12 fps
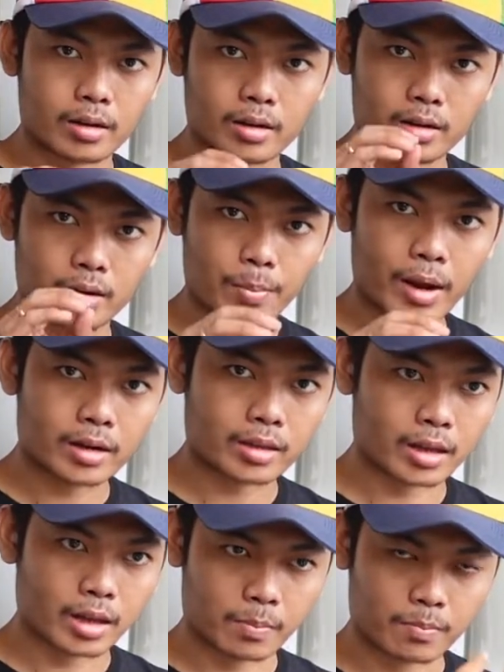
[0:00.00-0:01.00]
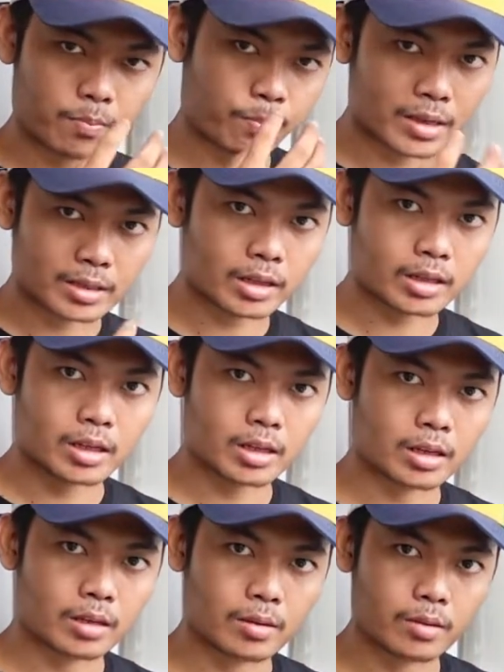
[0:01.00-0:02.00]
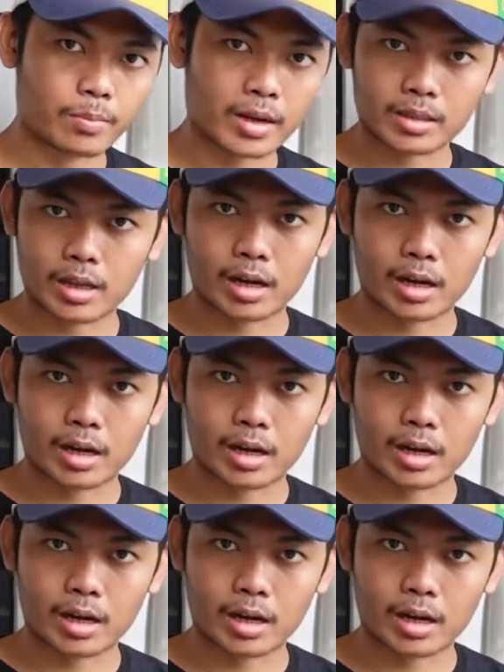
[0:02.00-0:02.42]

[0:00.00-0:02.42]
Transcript: depan kita pasang di pas di area